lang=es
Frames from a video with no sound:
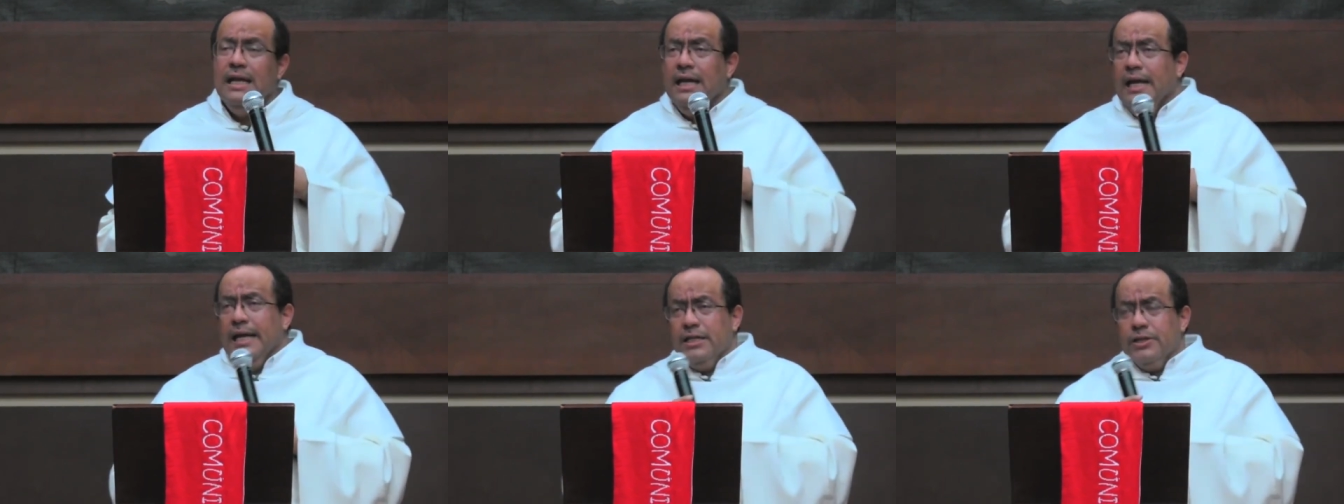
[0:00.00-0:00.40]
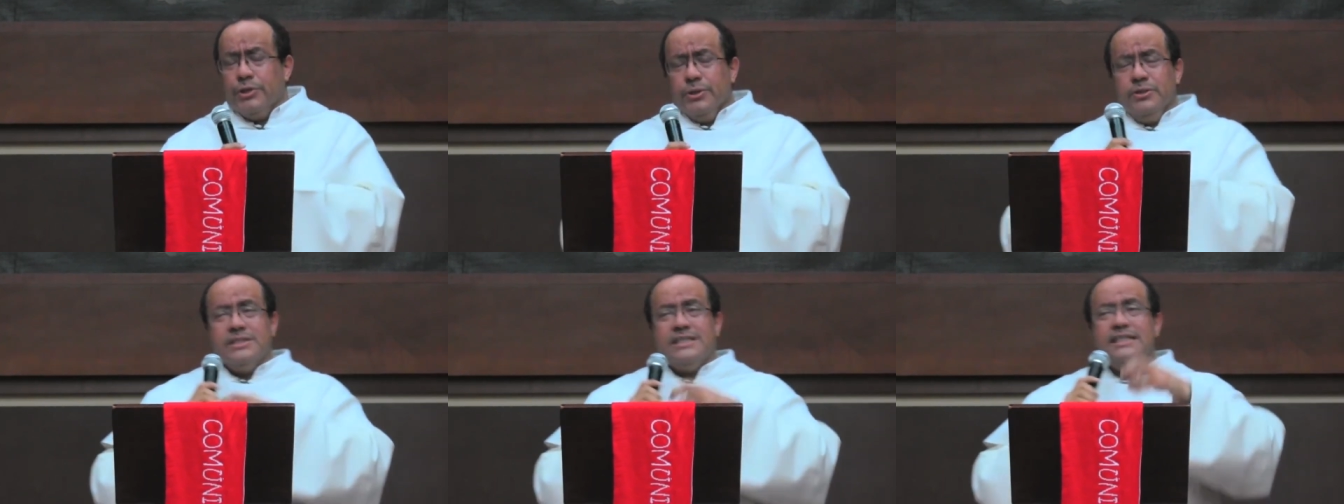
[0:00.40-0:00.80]

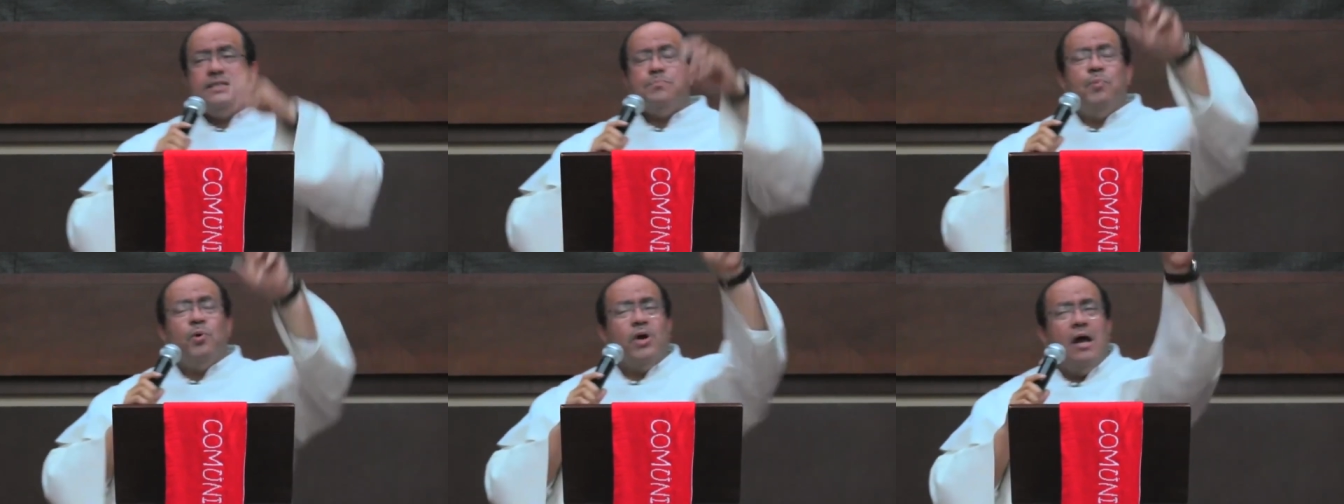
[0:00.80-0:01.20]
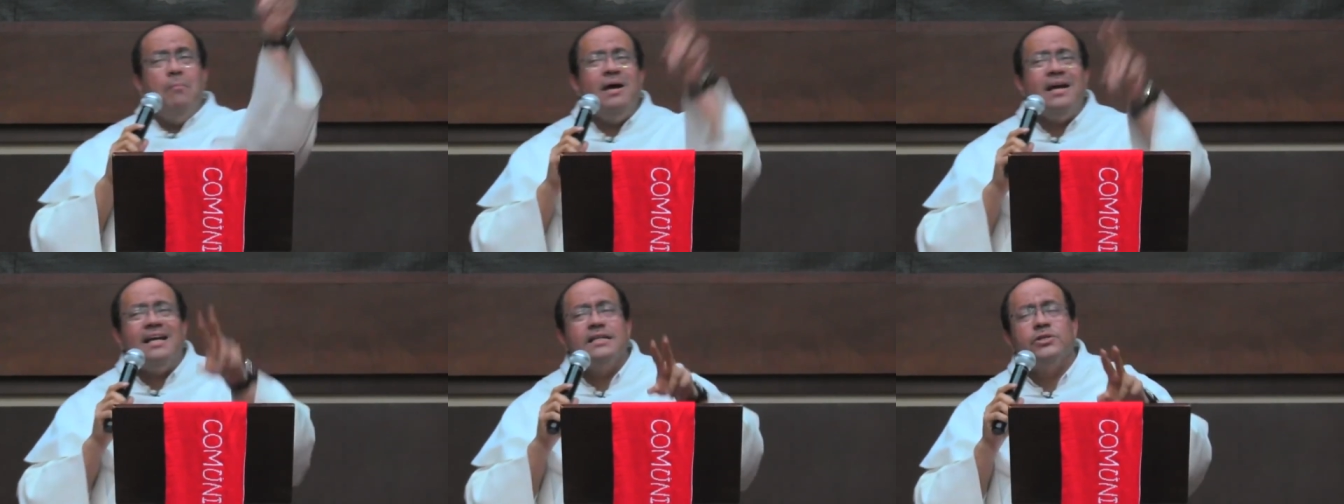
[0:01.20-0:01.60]
Entonces, por
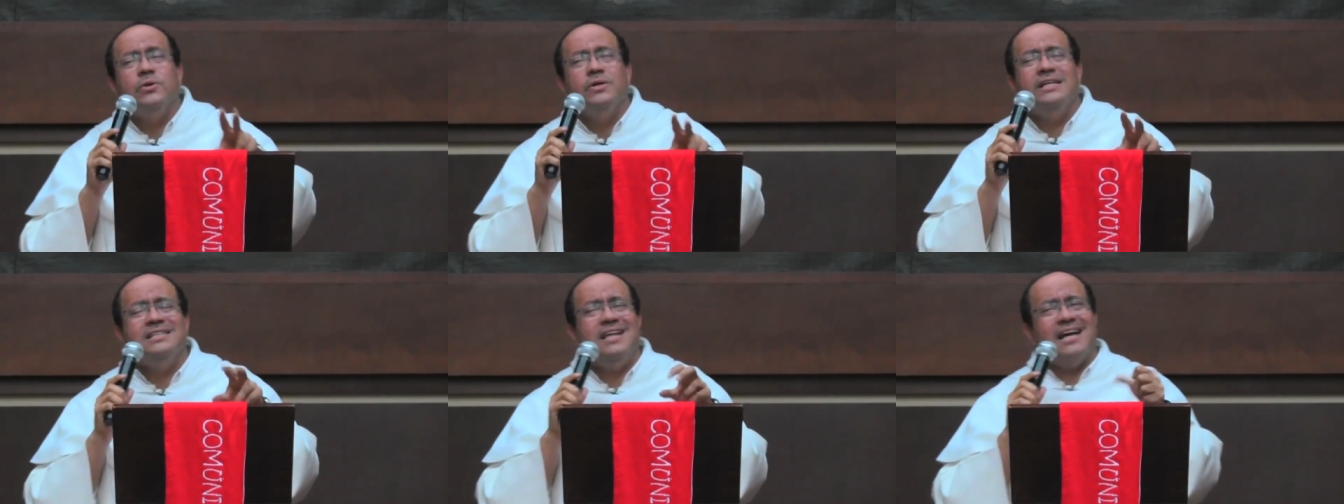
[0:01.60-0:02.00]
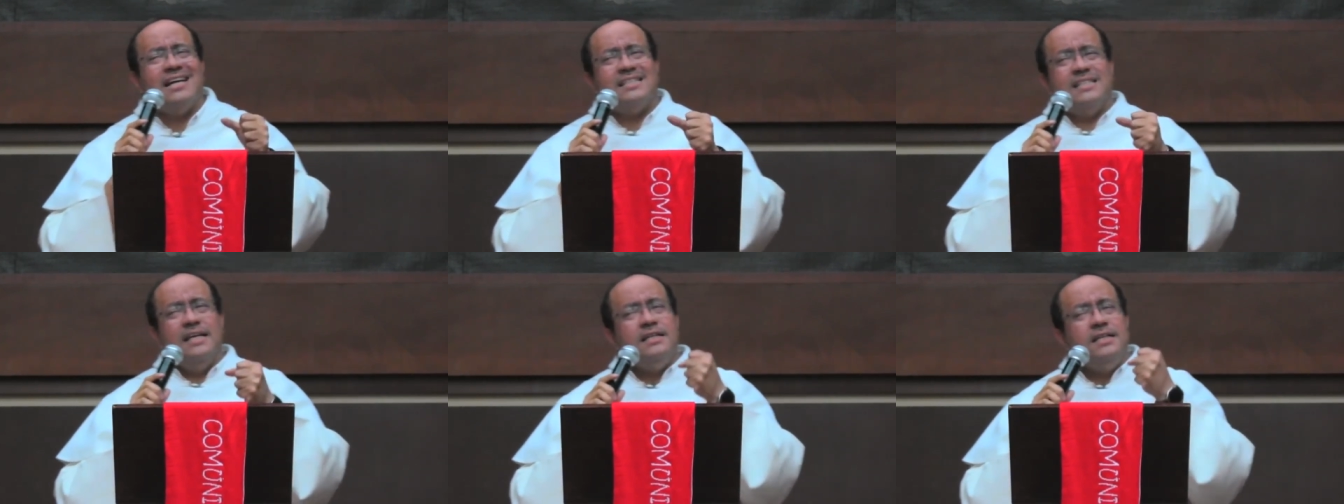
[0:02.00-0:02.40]
ambas razones, la
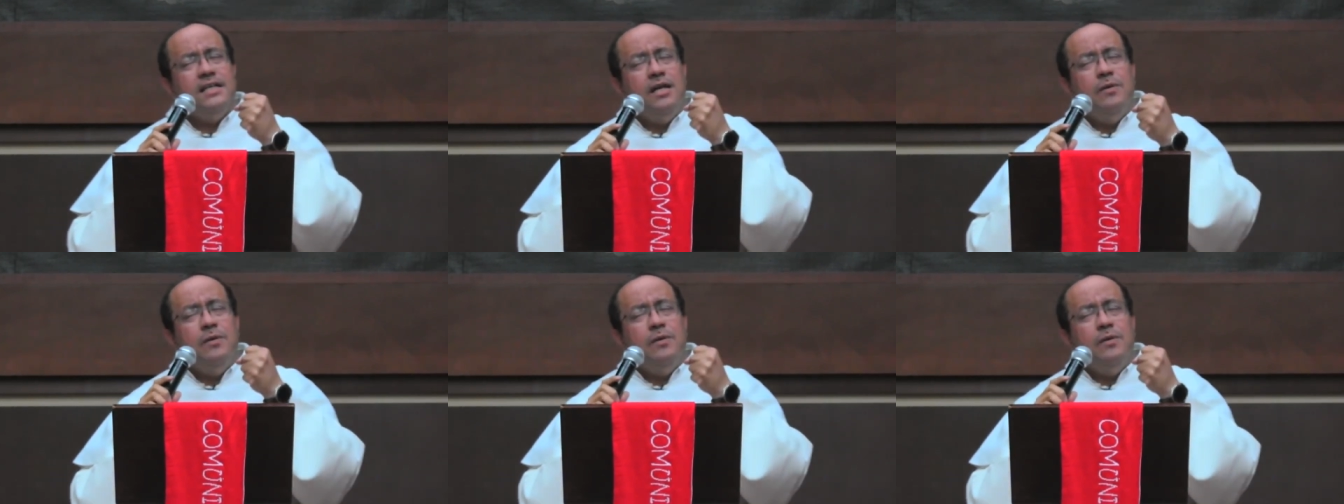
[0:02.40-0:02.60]
castidad tiene